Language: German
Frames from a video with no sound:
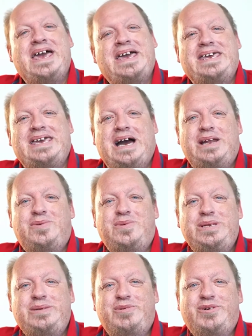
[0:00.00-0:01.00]
Ja, hallo
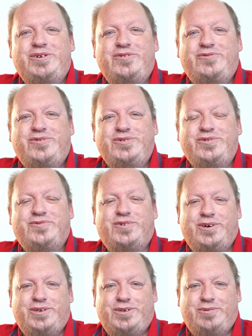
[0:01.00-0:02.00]
liebe
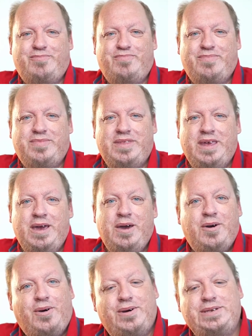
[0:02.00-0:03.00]
Fotofreunde.
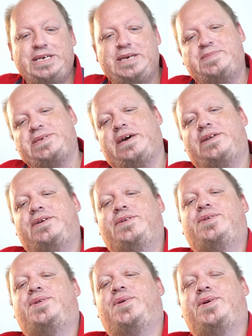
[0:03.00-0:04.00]
Heute gibt es
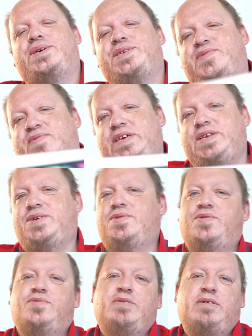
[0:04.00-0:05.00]
ein neues
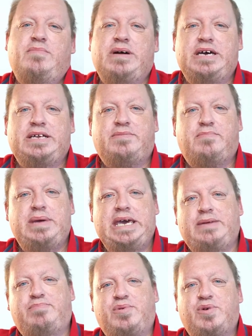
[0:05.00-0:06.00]
Video über mein
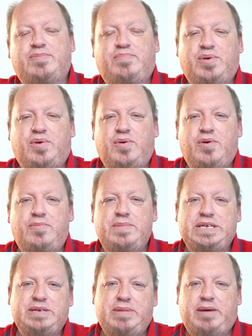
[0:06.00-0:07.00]
MacBook Pro
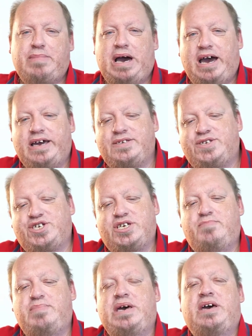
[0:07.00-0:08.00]
mit dem
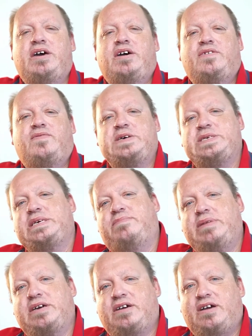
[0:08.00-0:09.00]
M1-Chip, was ich
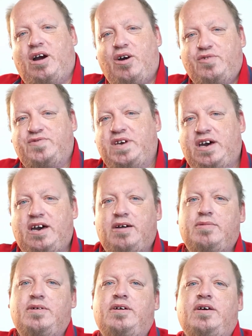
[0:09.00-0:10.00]
mir gekauft
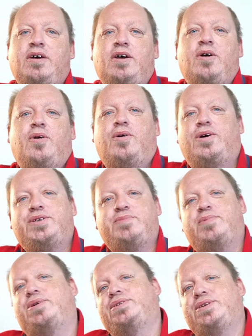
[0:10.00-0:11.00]
habe. Heute
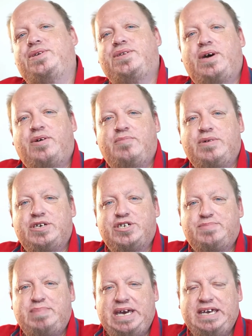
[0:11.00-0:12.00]
möchte ich darüber
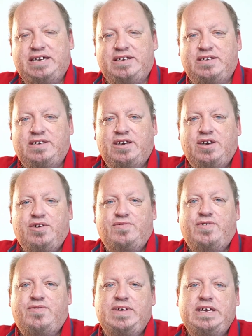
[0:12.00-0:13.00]
sprechen,
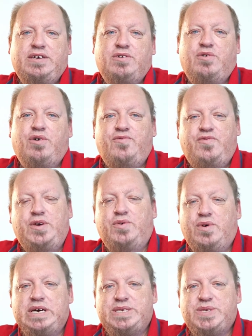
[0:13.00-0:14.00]
für welche
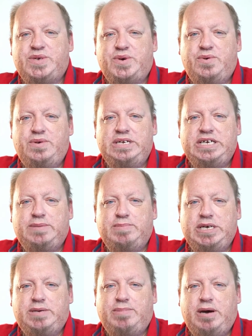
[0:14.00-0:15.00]
Konfiguration ich
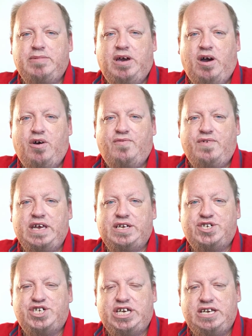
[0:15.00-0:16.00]
mich beim Kauf
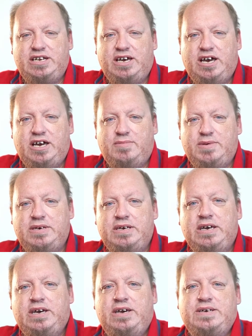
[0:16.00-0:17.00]
entschieden habe.
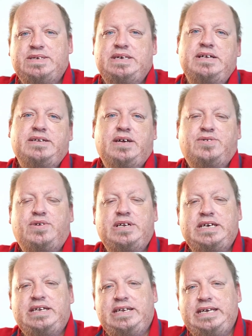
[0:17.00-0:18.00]
Es gilt
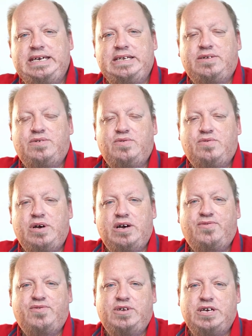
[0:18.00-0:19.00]
natürlich nicht
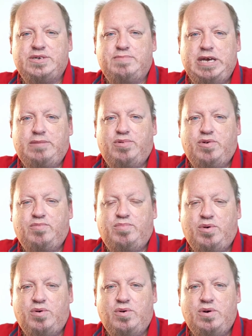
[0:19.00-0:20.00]
nur für das MacBook
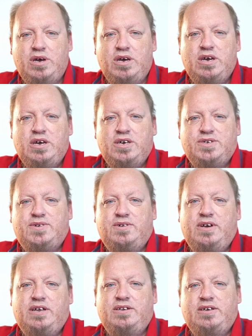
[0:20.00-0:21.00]
Pro,
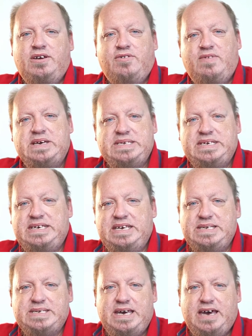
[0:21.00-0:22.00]
sondern was ich
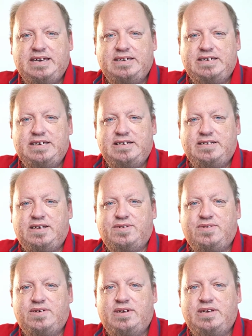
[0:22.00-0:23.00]
hier sage, gilt
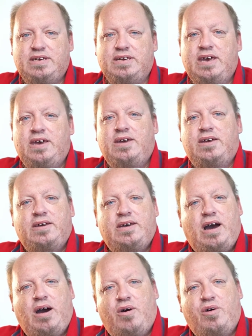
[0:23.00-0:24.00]
natürlich für
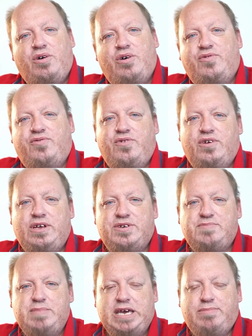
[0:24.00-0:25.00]
auch für
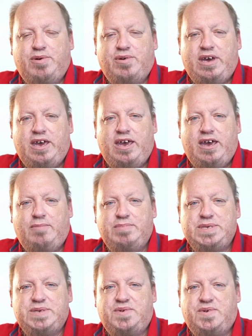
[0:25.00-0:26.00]
das MacBook Air
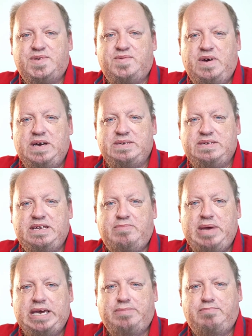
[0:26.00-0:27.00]
bzw. den
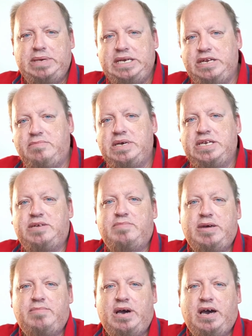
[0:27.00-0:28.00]
Mac Mini mit dem
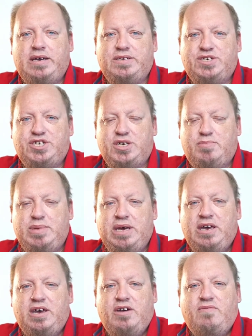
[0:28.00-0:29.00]
M1-Chip,
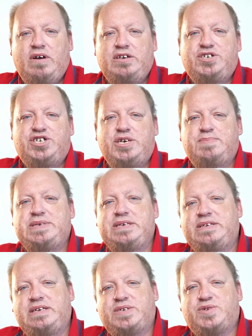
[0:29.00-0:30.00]
weil die Chips
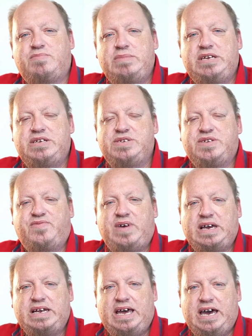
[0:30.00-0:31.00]
sind ja zumindest
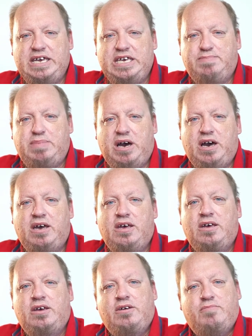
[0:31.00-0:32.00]
vergleichbar.
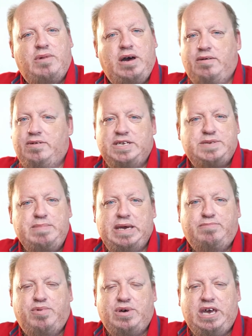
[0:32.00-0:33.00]
Das
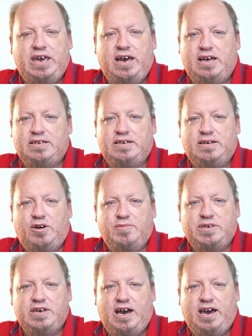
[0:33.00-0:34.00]
MacBook Air hat, glaube
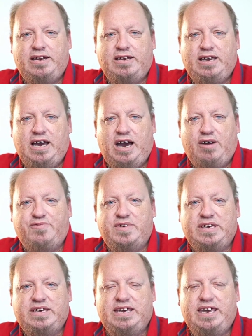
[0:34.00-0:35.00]
ich, einen
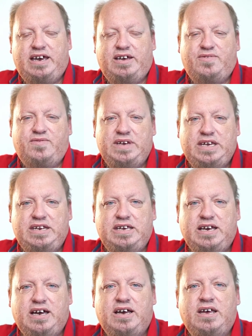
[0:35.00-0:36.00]
Grafikkern
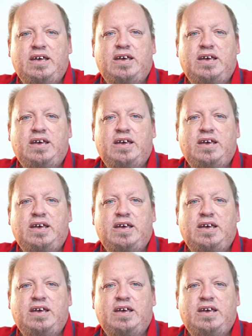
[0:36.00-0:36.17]
weniger,